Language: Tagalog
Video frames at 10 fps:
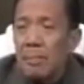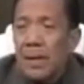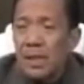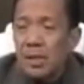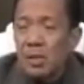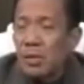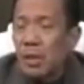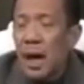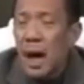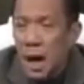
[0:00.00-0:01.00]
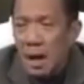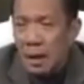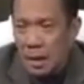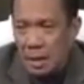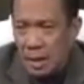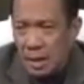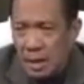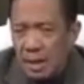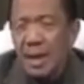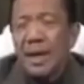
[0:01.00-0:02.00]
Pasko lagi.